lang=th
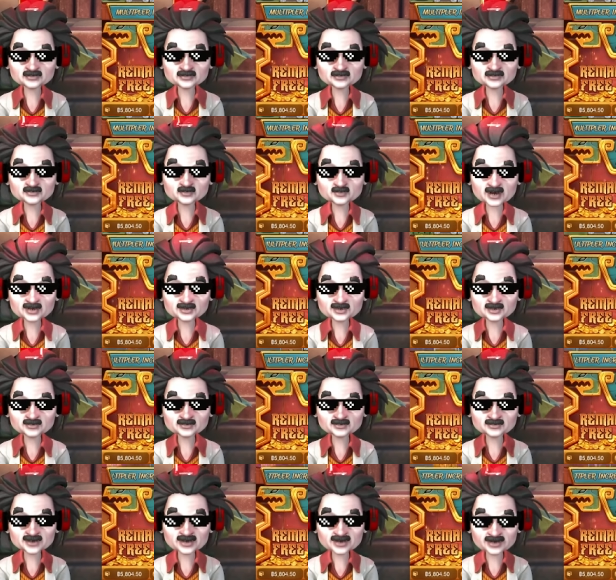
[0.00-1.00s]
มา
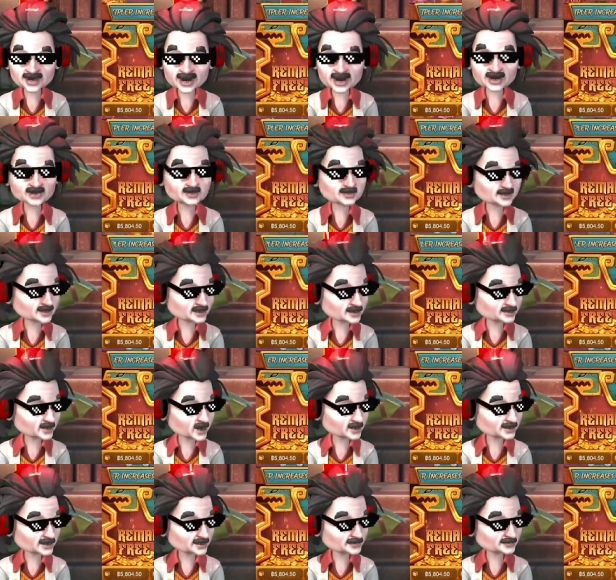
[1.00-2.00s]
ไหลๆหน่อยจิโก
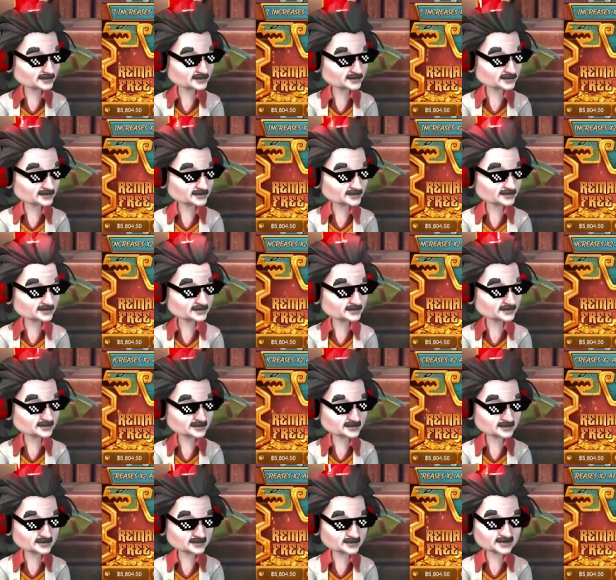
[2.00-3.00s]

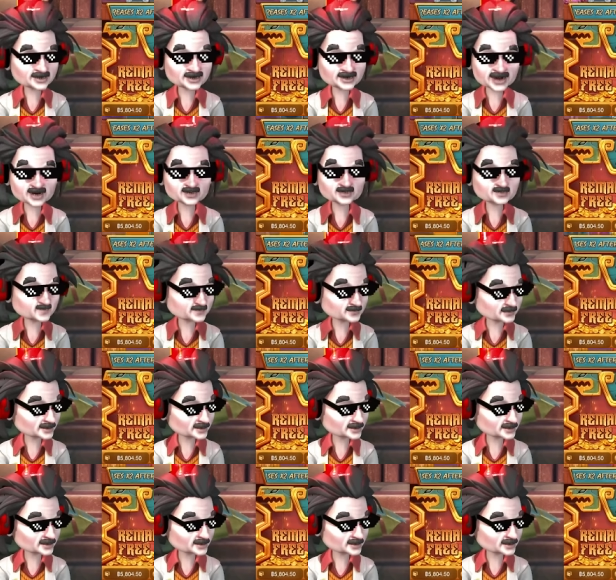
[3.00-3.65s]
ไหลๆหน่อยเพื่อน